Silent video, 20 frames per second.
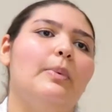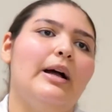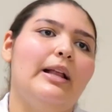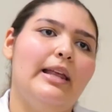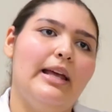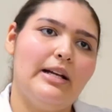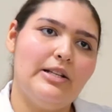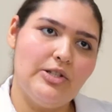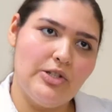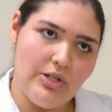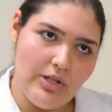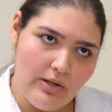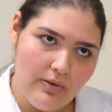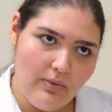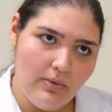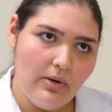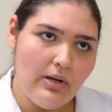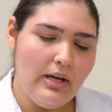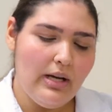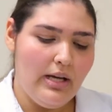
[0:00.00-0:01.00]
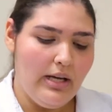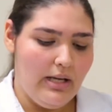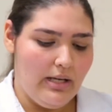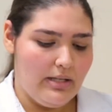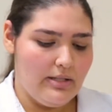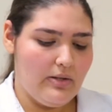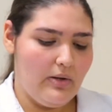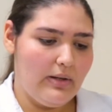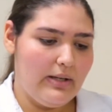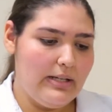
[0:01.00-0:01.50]
paliativo,
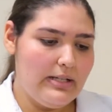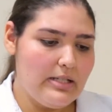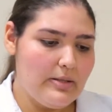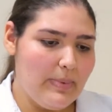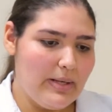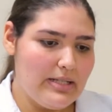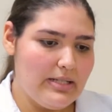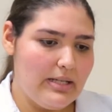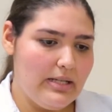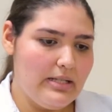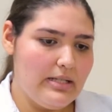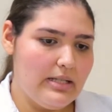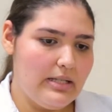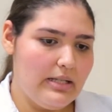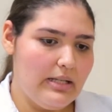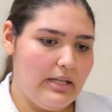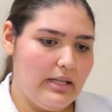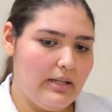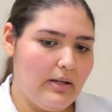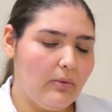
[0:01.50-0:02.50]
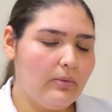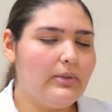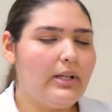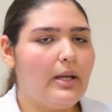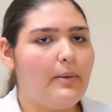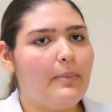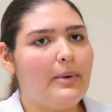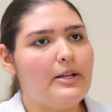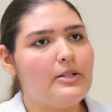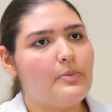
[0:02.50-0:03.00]
que são aqueles pacientes que não
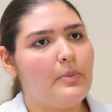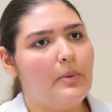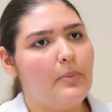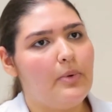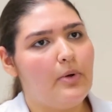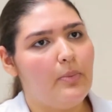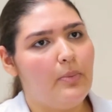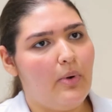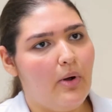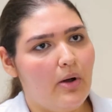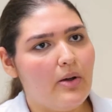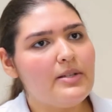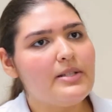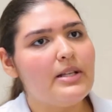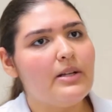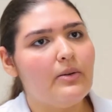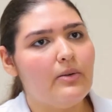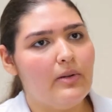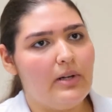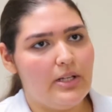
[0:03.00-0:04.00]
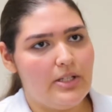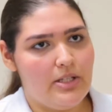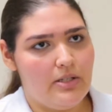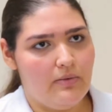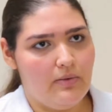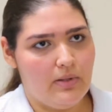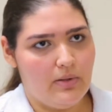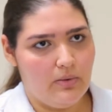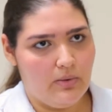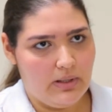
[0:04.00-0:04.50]
têm mais uma proposta
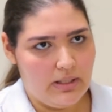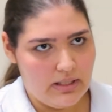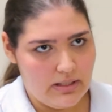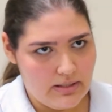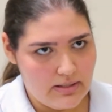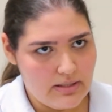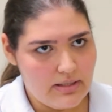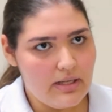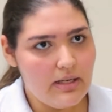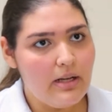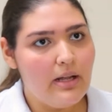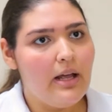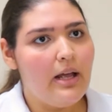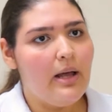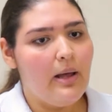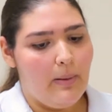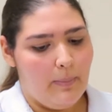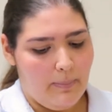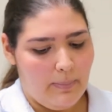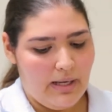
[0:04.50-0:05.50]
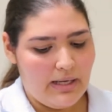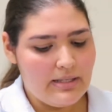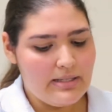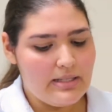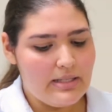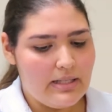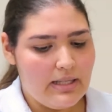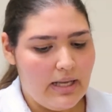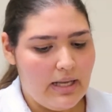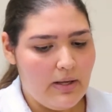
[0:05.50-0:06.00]
curativa do câncer,
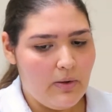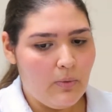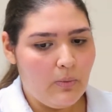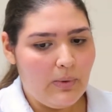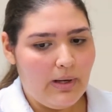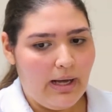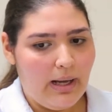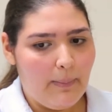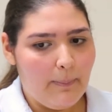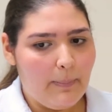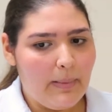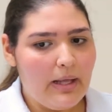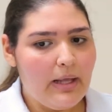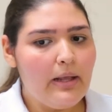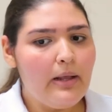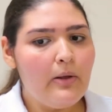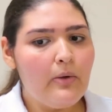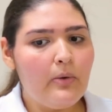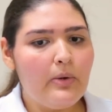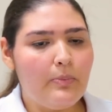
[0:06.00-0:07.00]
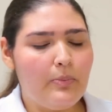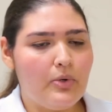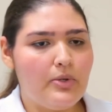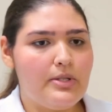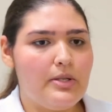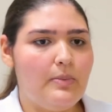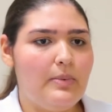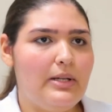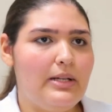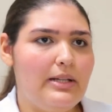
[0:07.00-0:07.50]
mas tem um caminho e
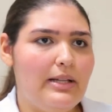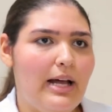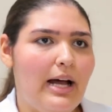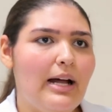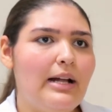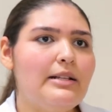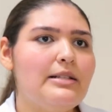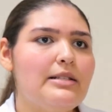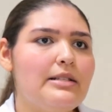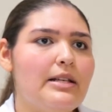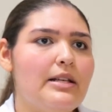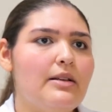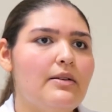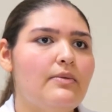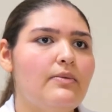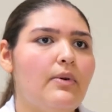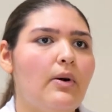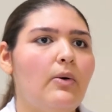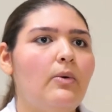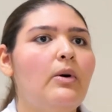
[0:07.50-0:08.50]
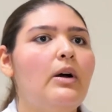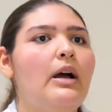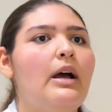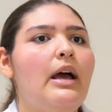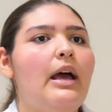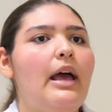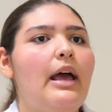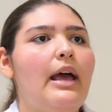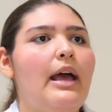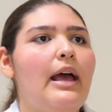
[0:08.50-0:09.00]
possibilidades que vão
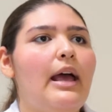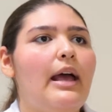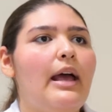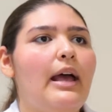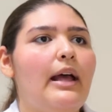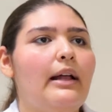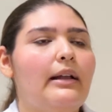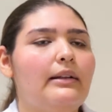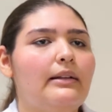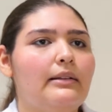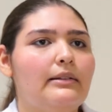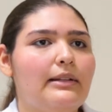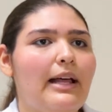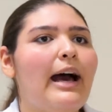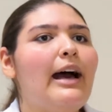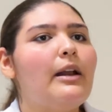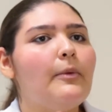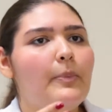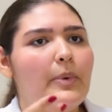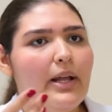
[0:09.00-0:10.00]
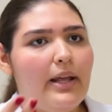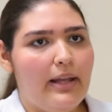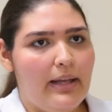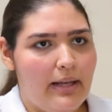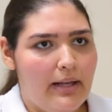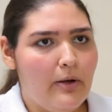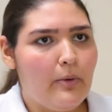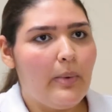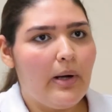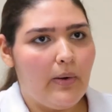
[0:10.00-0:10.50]
é, dar para
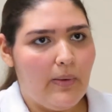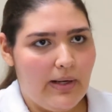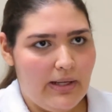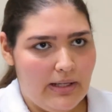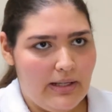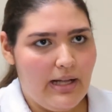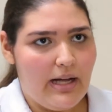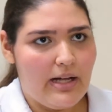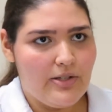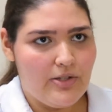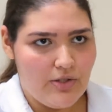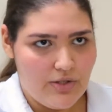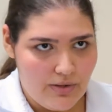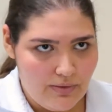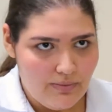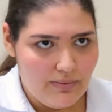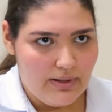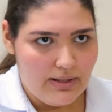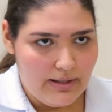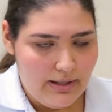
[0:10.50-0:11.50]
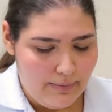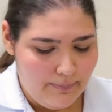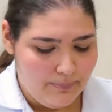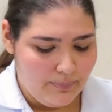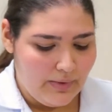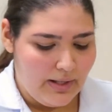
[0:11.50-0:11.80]
ele uma qualidade de vida.